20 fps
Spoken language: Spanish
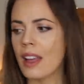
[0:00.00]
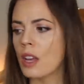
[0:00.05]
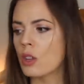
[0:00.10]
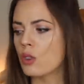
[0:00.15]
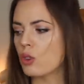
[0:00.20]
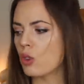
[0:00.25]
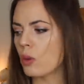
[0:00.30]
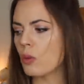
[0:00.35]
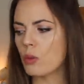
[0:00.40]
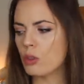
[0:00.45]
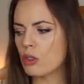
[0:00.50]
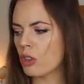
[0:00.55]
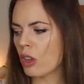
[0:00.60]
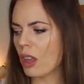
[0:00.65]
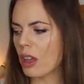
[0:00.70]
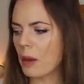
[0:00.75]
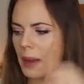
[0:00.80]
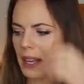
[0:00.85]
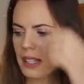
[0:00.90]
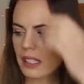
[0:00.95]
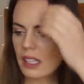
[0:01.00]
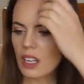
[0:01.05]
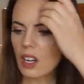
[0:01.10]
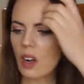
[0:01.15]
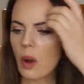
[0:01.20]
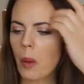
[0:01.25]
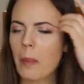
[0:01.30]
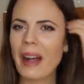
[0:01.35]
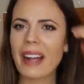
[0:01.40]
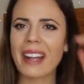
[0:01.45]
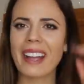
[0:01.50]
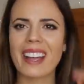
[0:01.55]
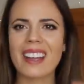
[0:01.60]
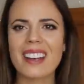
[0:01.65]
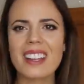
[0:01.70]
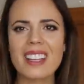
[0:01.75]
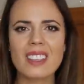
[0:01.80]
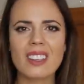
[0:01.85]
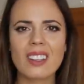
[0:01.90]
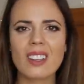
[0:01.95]
soy mucho de básicos,
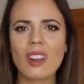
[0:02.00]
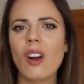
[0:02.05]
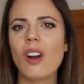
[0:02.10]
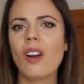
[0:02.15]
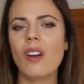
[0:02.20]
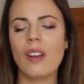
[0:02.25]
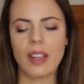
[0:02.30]
vaqueritos,